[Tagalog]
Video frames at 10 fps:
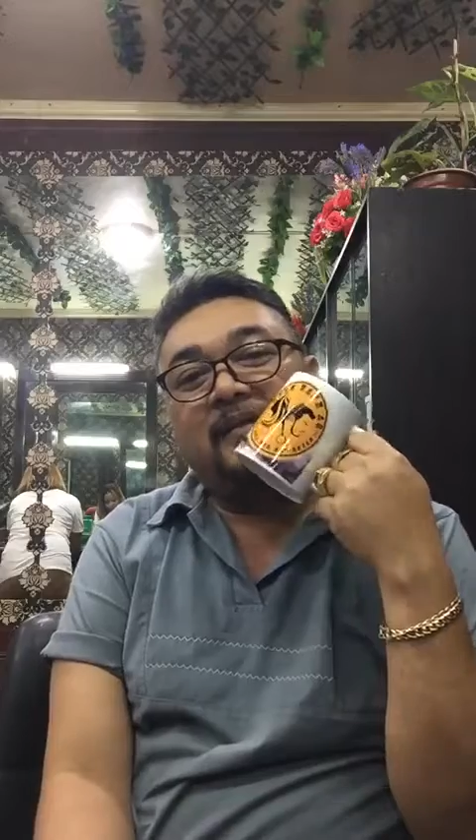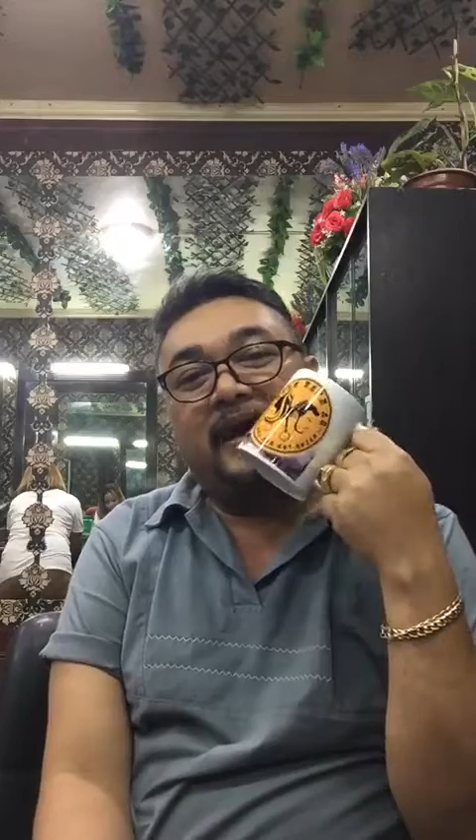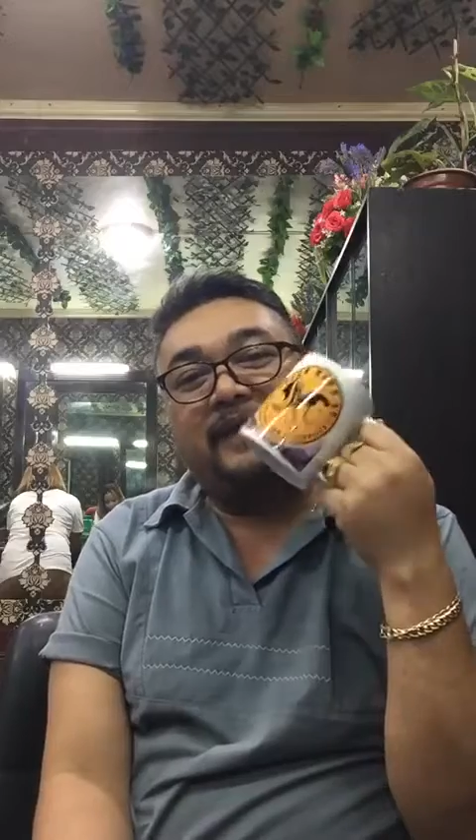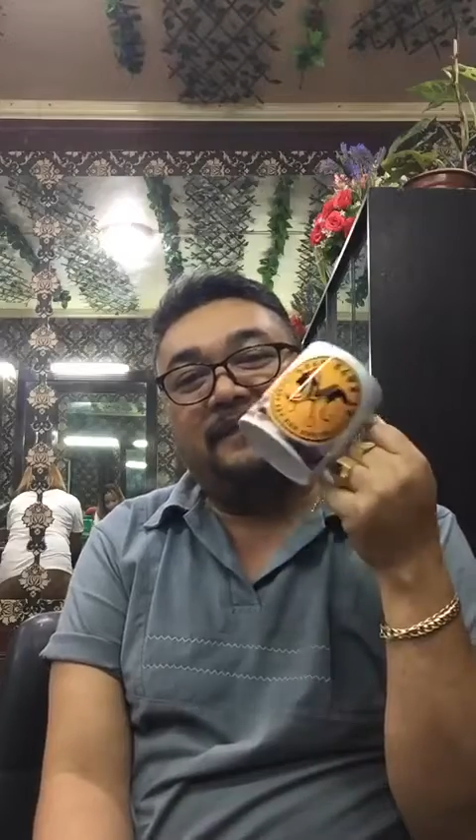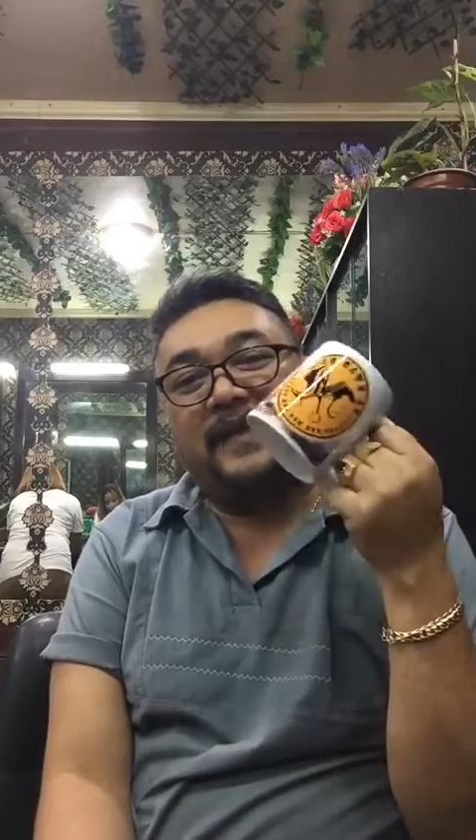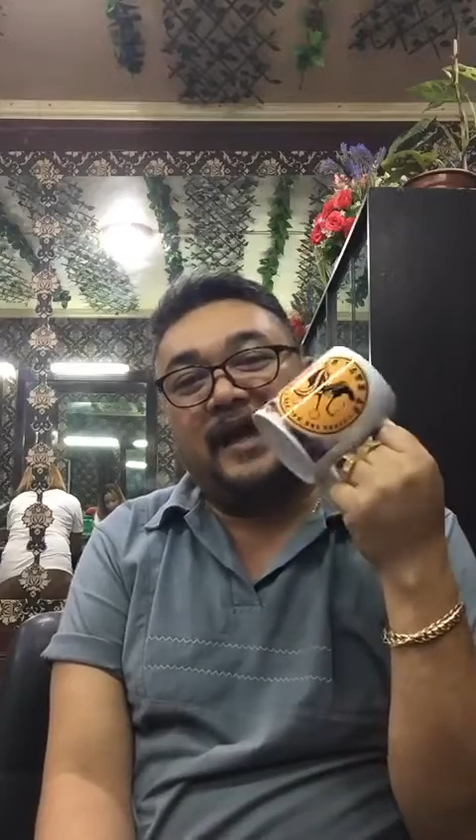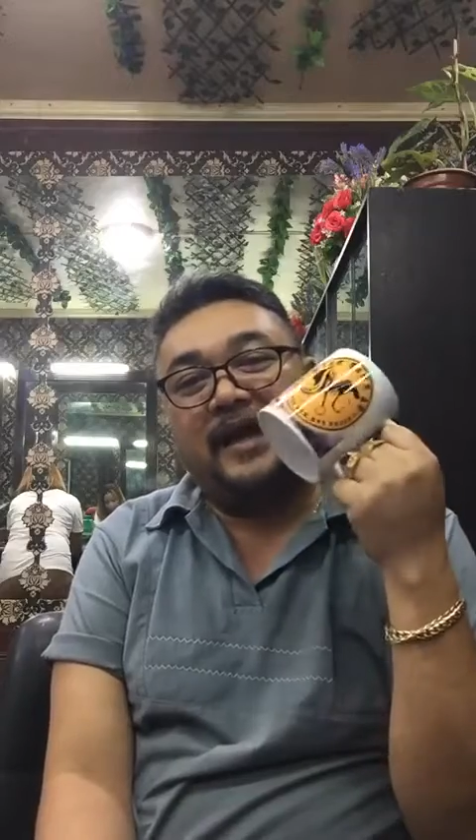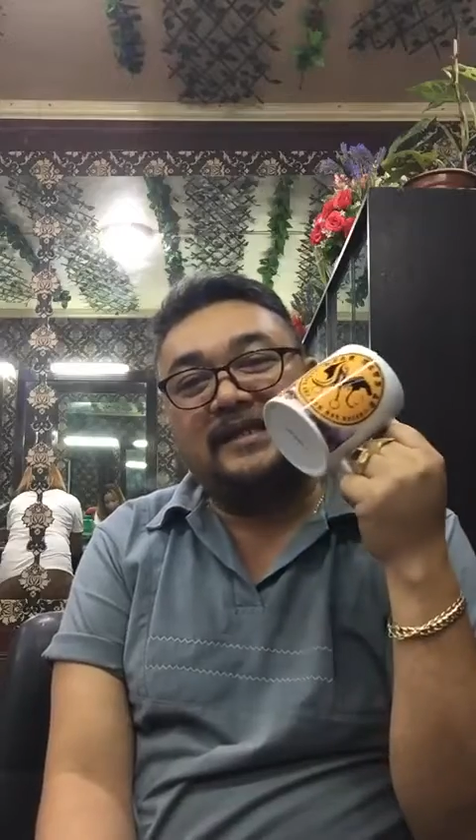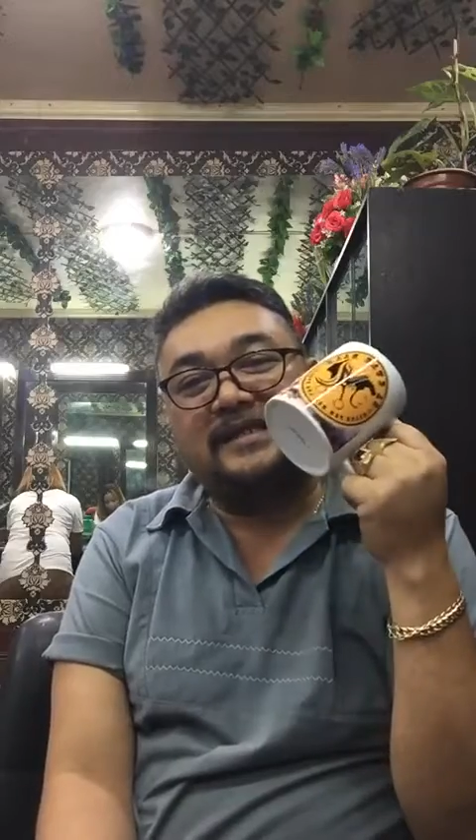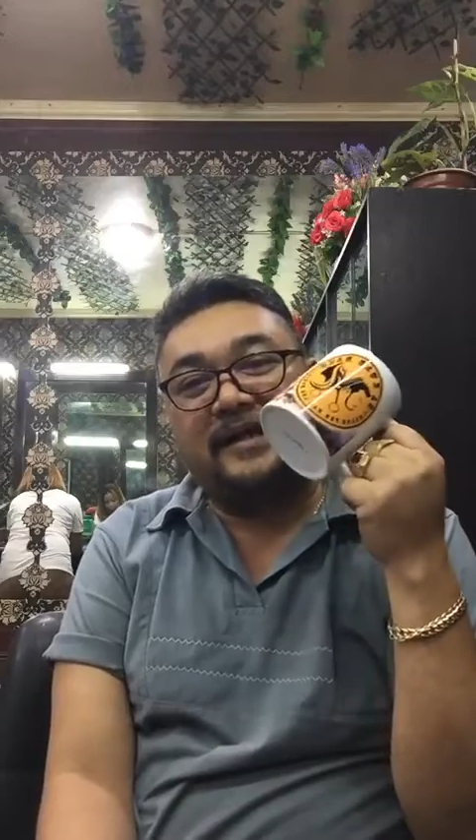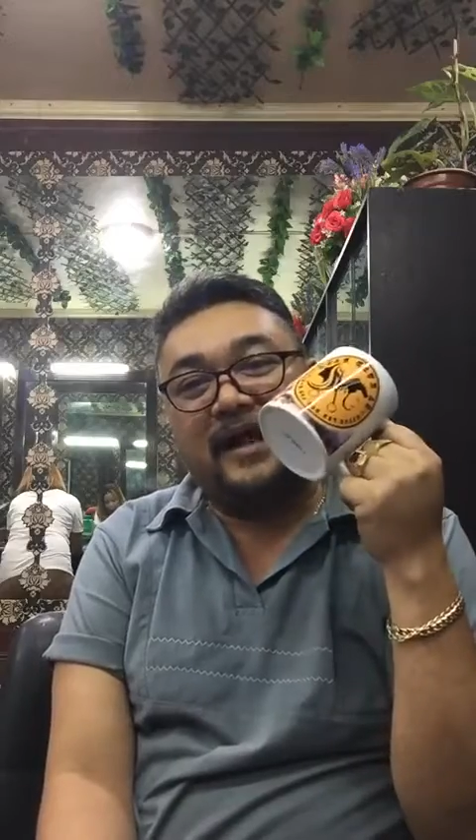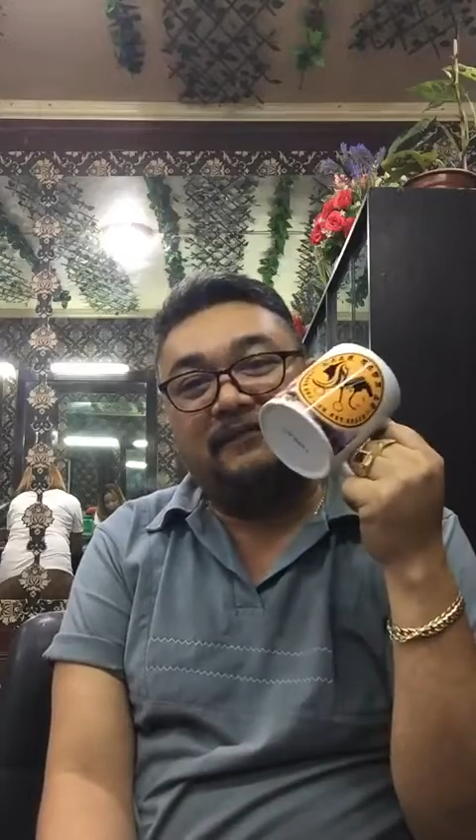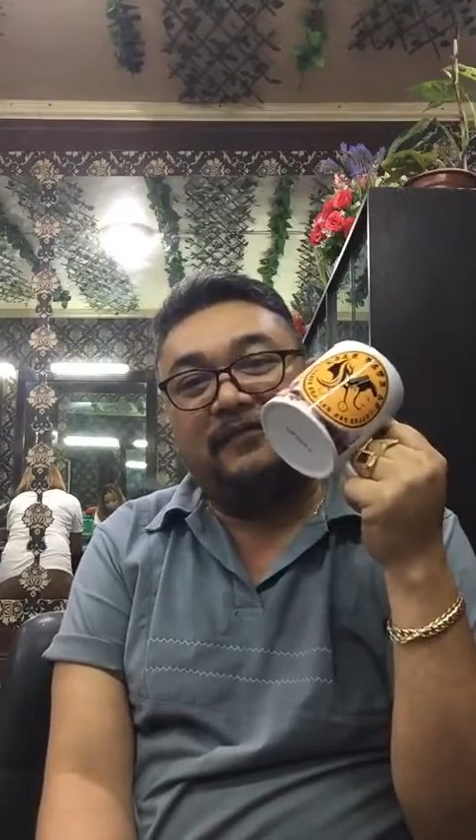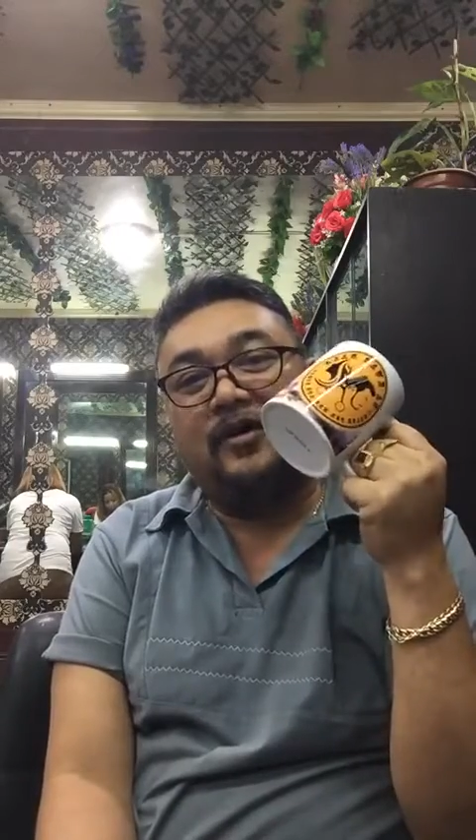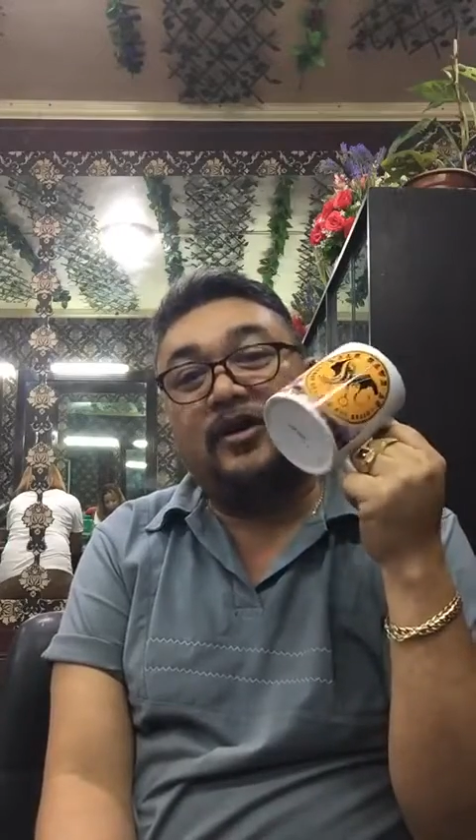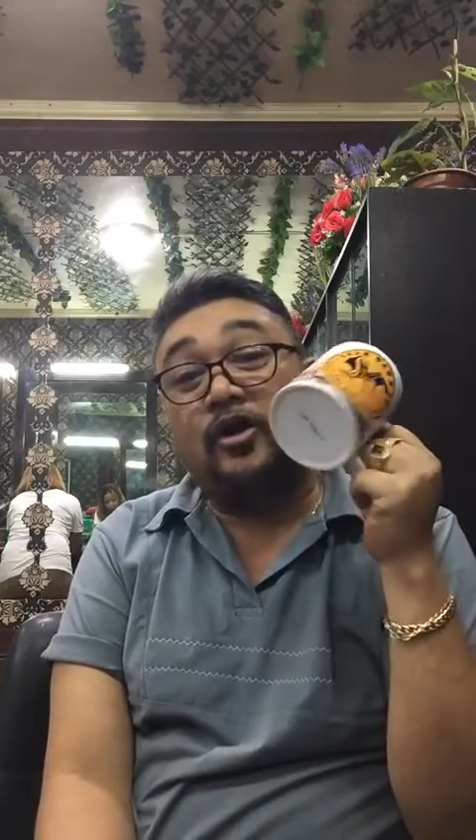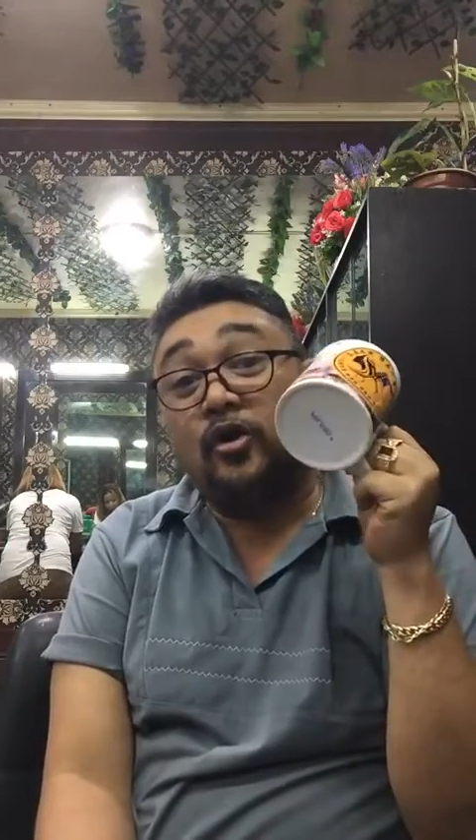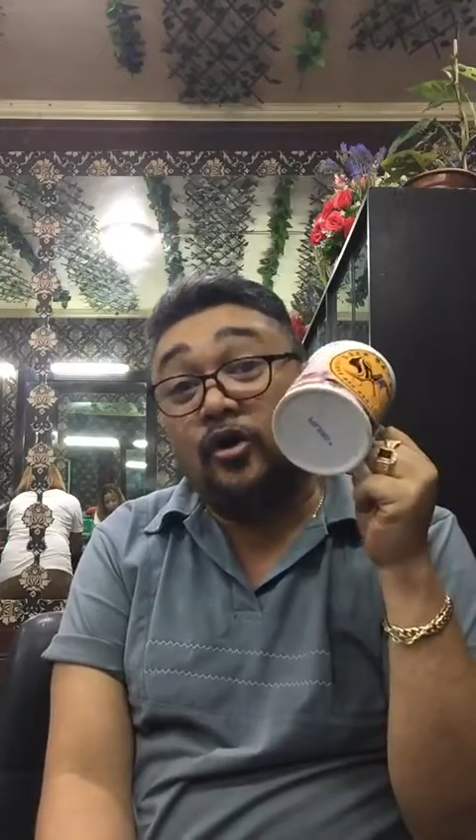maka-intra ka lang sa raffle